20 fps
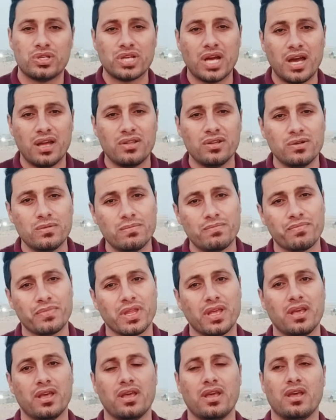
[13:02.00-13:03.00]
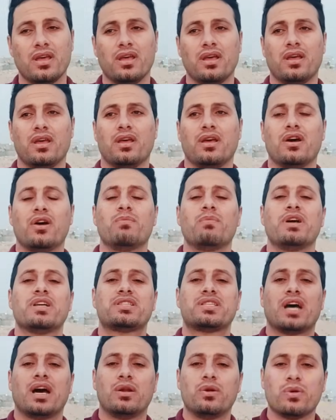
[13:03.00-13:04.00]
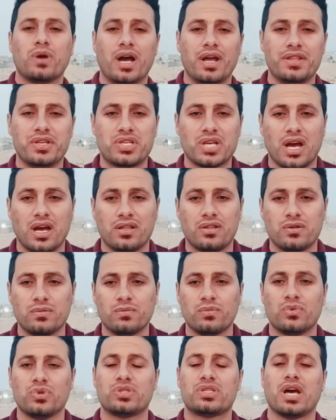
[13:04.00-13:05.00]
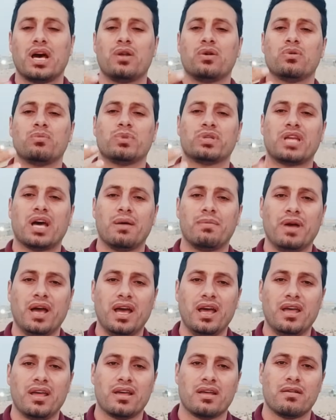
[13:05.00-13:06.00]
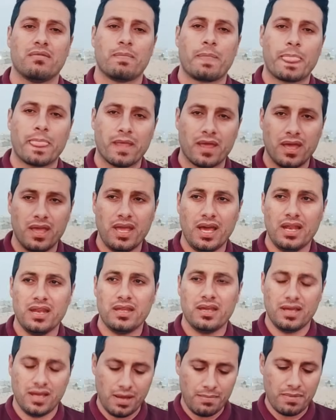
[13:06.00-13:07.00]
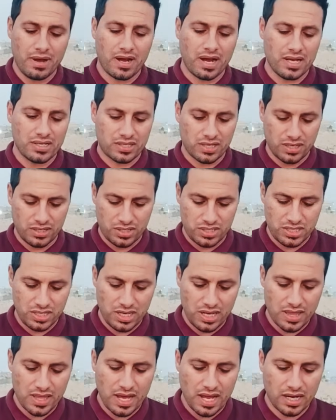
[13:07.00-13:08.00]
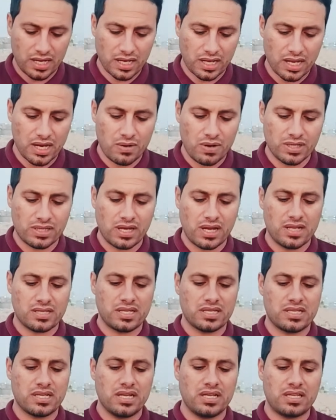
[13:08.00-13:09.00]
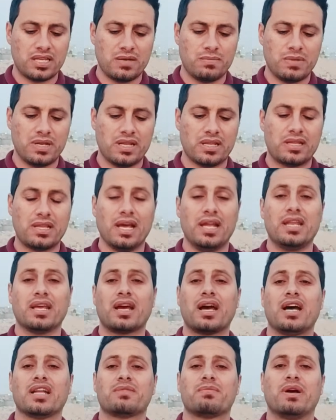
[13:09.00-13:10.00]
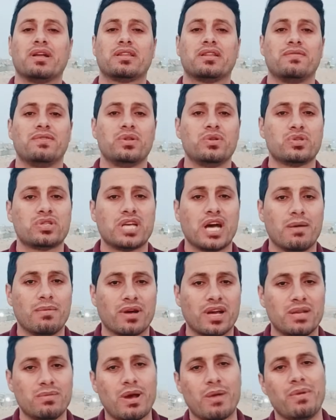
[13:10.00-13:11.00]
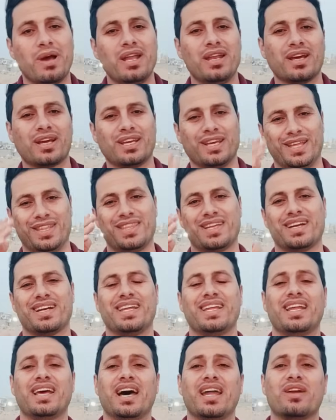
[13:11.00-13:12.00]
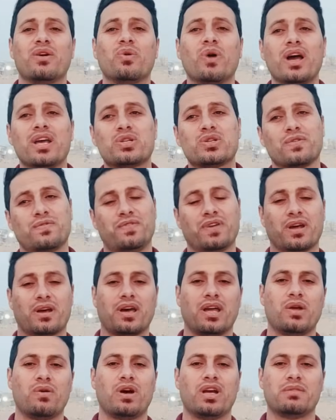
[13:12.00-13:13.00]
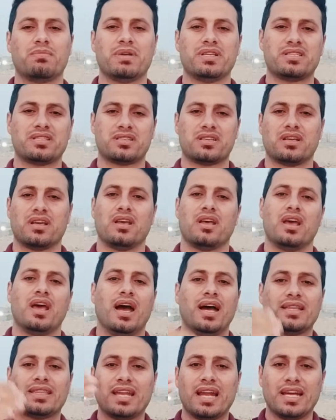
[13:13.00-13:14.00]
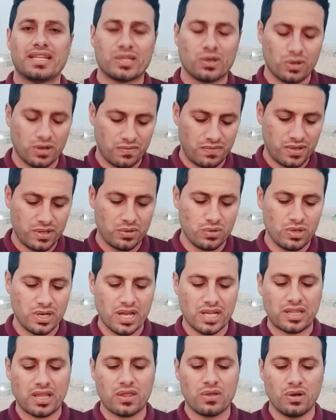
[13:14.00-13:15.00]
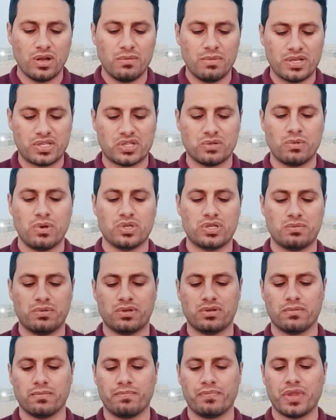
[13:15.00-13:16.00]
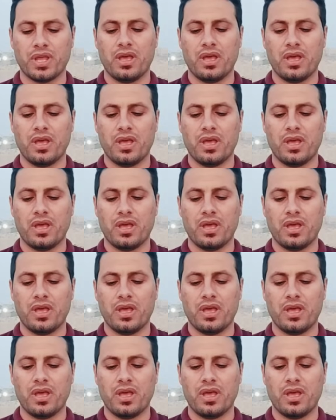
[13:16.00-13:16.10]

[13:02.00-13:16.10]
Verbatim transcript: يشاهدهم هم يستاهلون واحد يشاهدهم ويستاهلون المتابعه يعني هم خاسرين شيء لذلك القنوات انا سجلتهم من التعليقات مالت الفيديو السابق اللي ما معلق يحضرني انا هواي اشوف قنوات بس حتى لا يطول الفيديو لقيت هذول بس هم وجبتهم